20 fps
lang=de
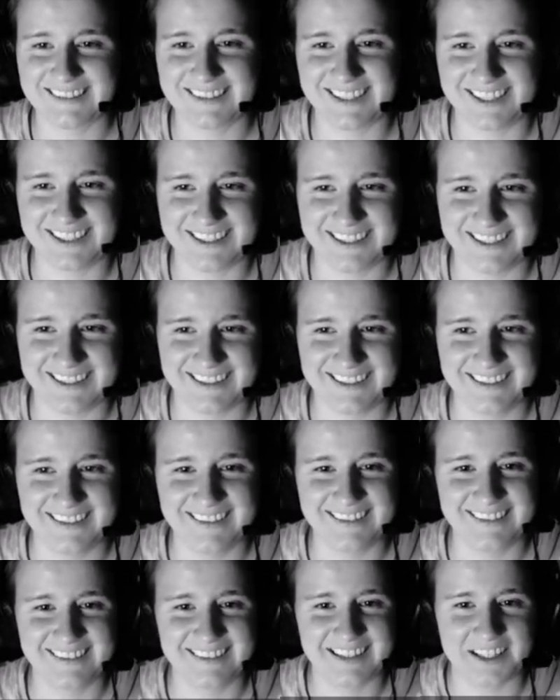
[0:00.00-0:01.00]

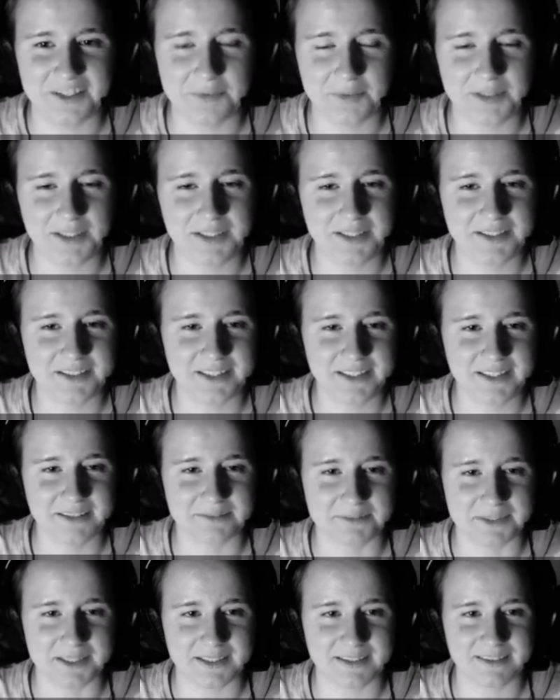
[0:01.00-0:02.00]
Habe ich mir die Dinger
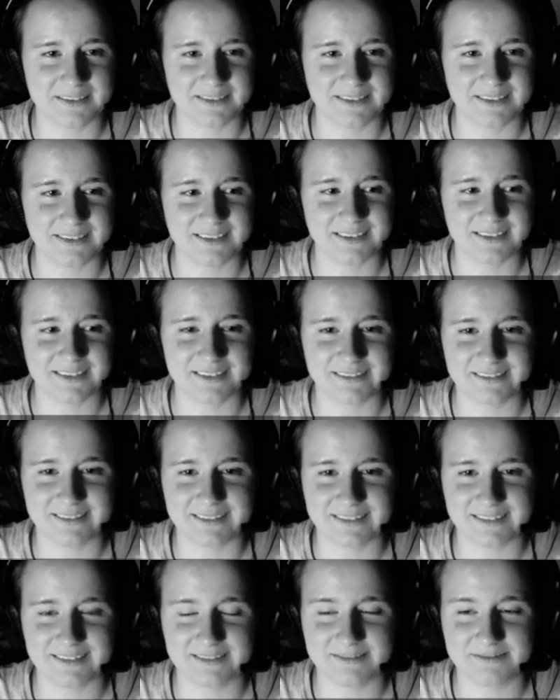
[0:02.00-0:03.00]
hingemacht.
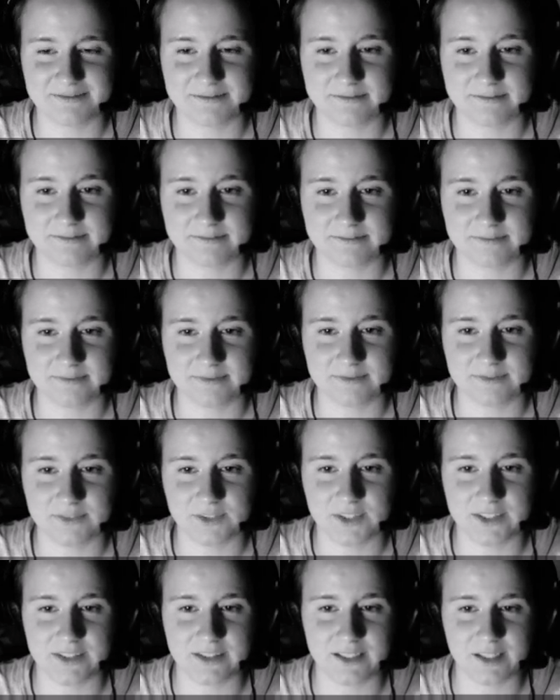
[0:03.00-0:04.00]
Cool.
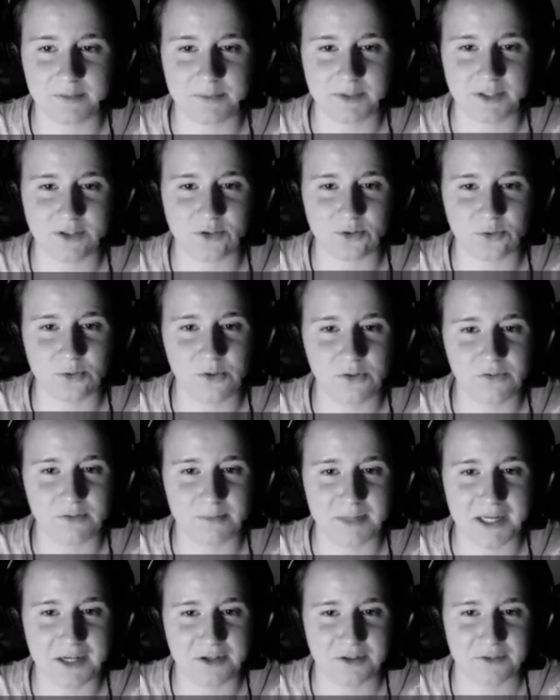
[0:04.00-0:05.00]
Die sind halt ein bisschen zu groß für
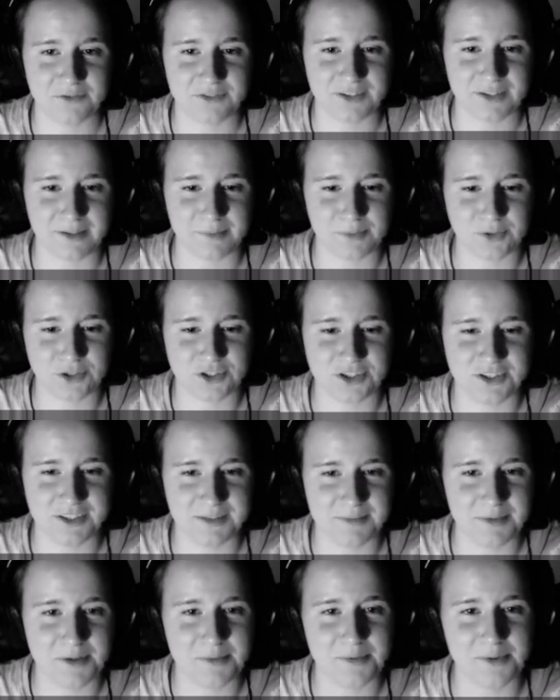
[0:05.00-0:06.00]
meinen Kopf, deshalb rutschen die
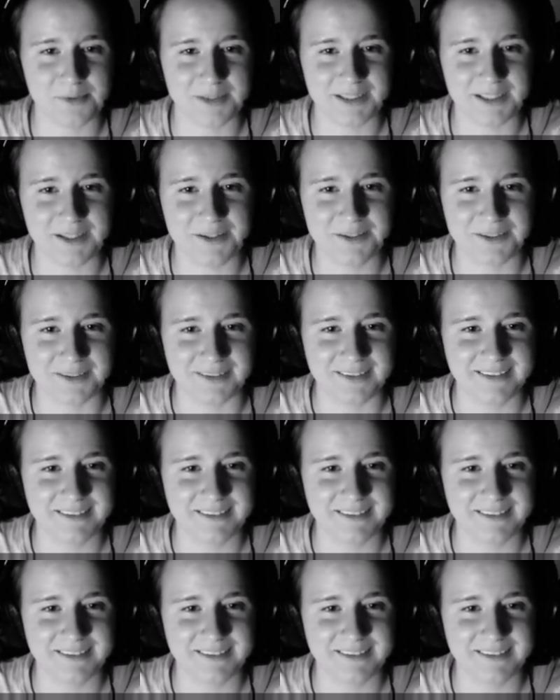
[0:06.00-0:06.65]
mir immer über die Augen.